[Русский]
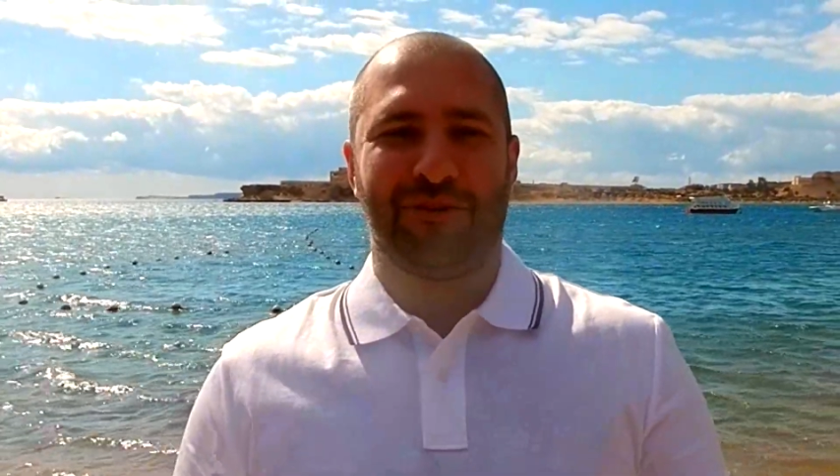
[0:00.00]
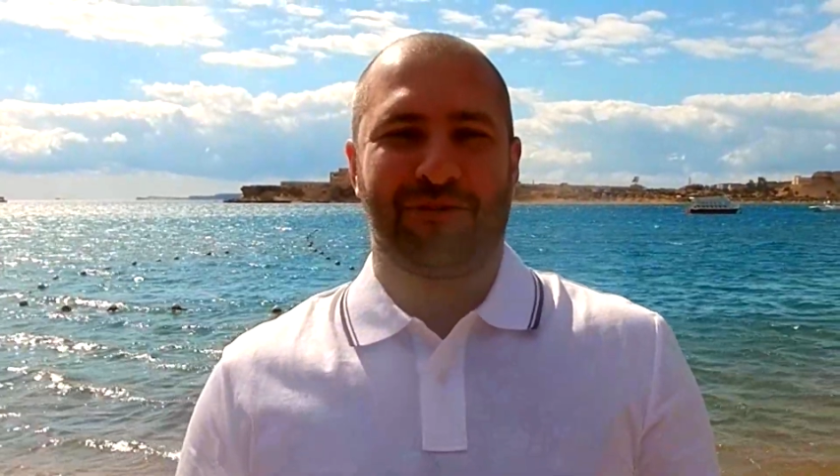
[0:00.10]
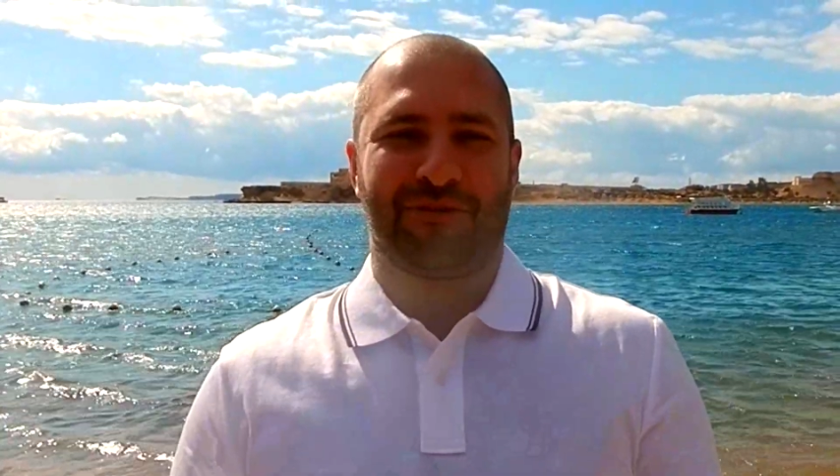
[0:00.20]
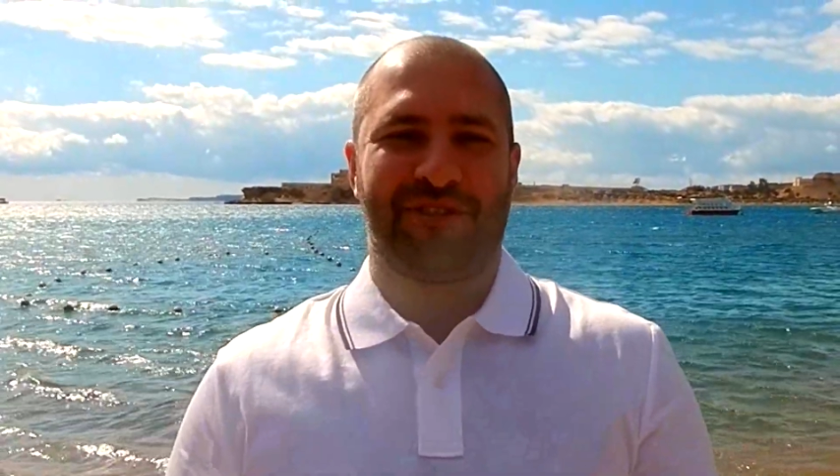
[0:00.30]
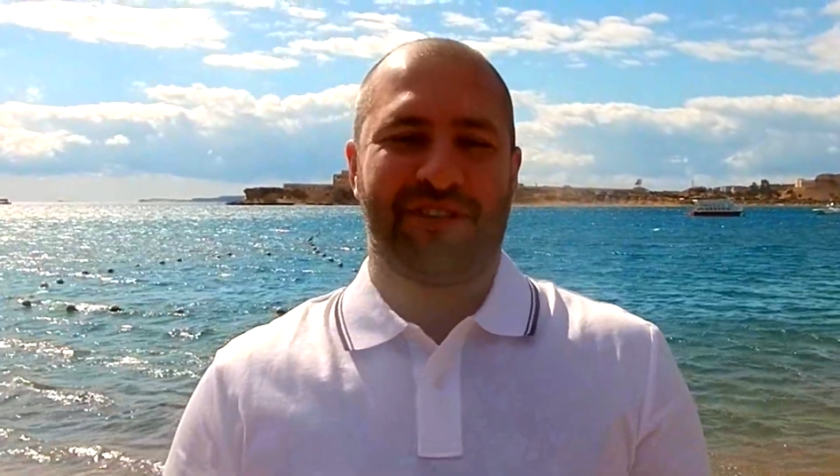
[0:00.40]

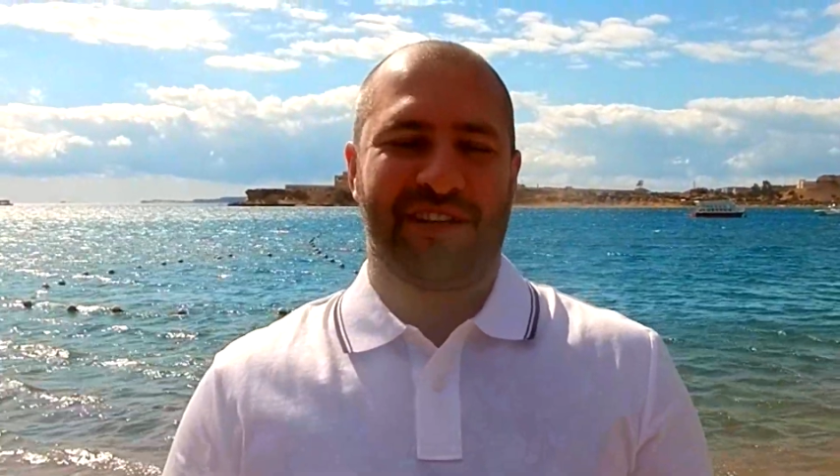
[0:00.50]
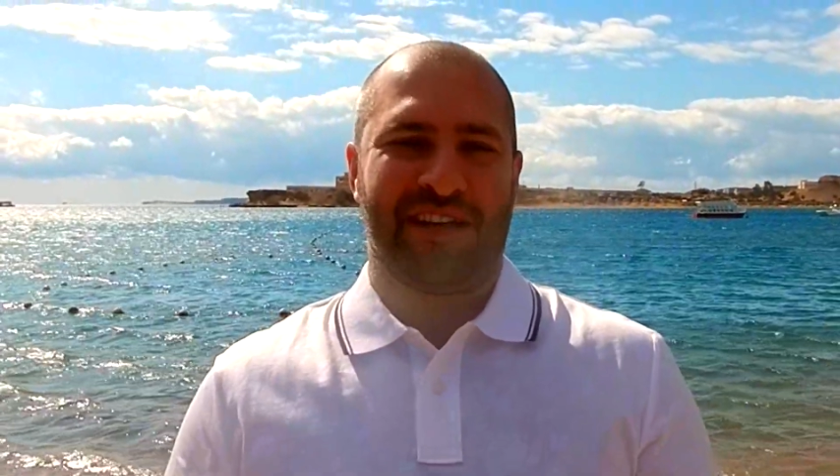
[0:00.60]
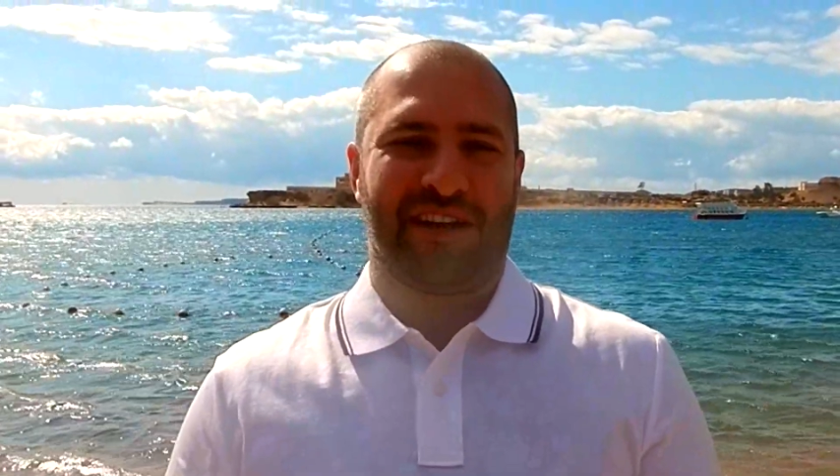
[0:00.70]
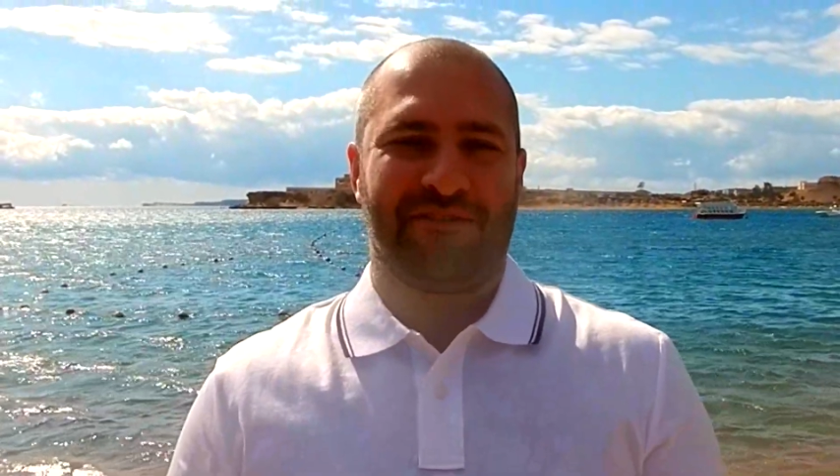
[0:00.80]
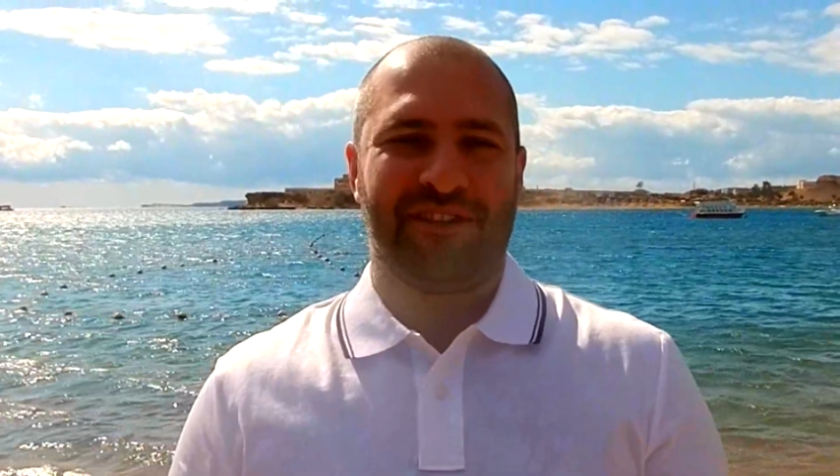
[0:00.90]
конкурс
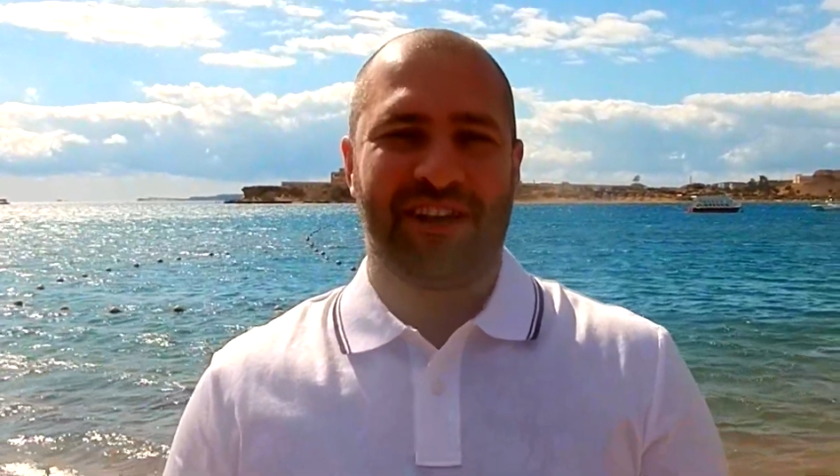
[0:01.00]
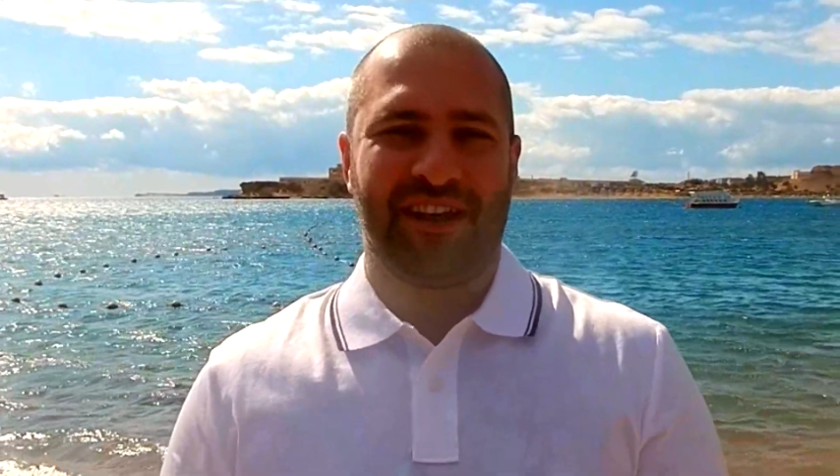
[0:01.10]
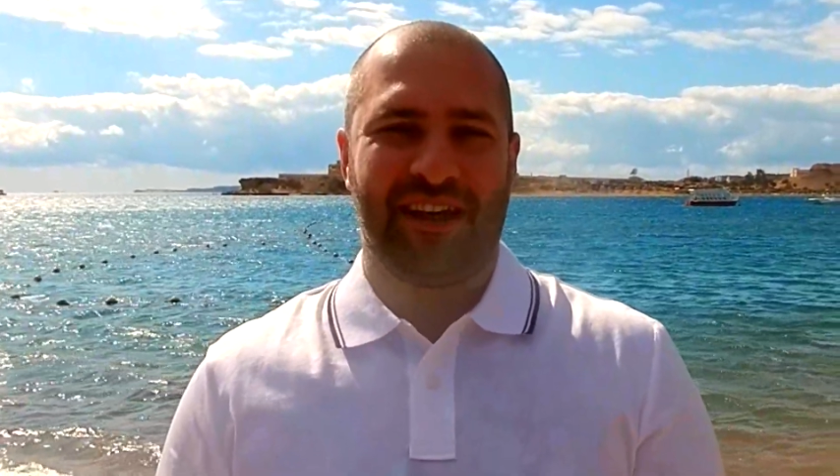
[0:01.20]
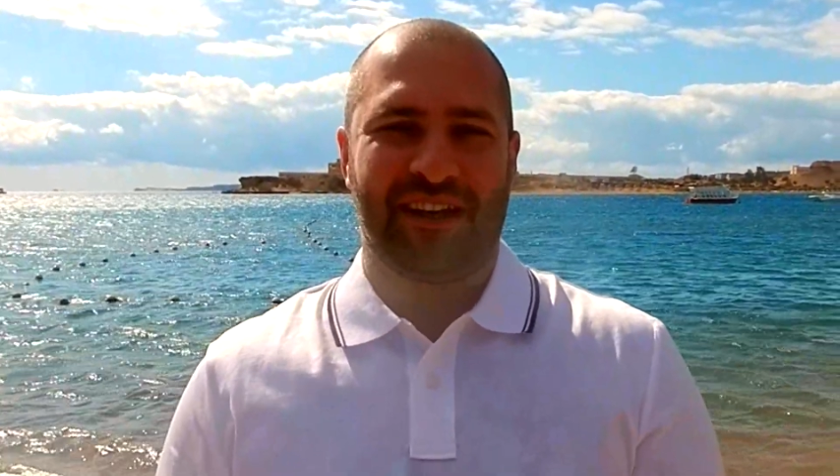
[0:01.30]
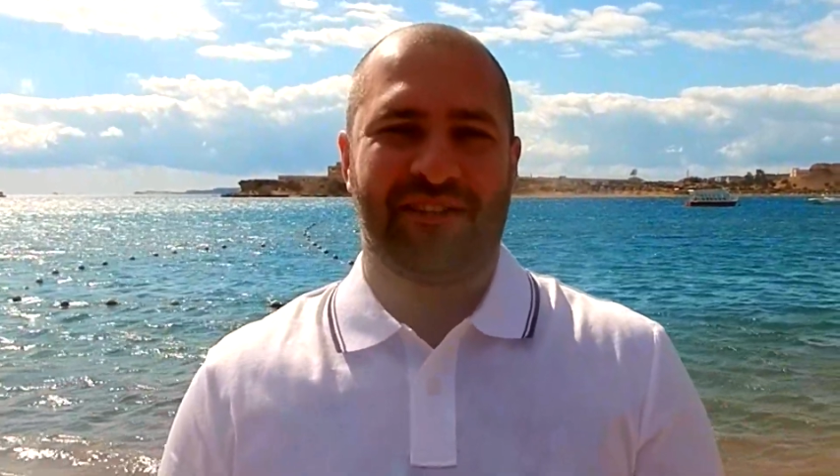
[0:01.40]
дизайнеров
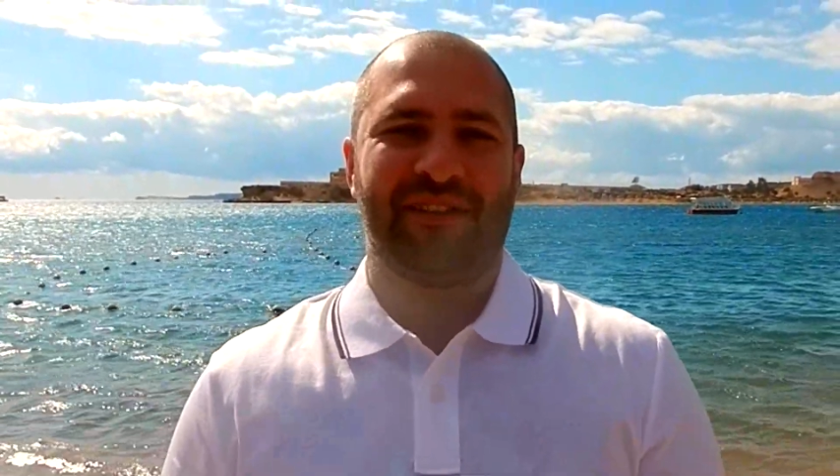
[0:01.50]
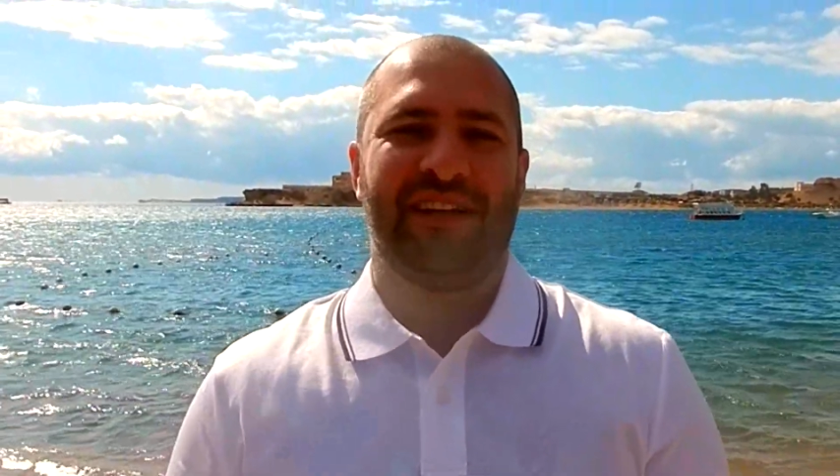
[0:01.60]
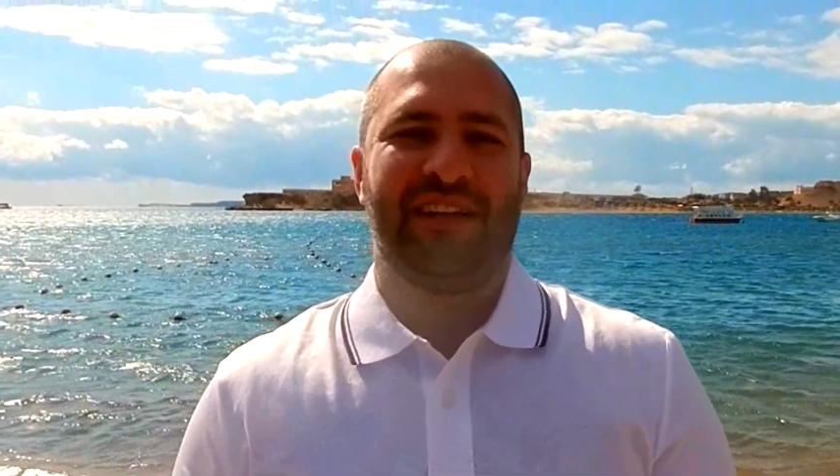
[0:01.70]
интерьера.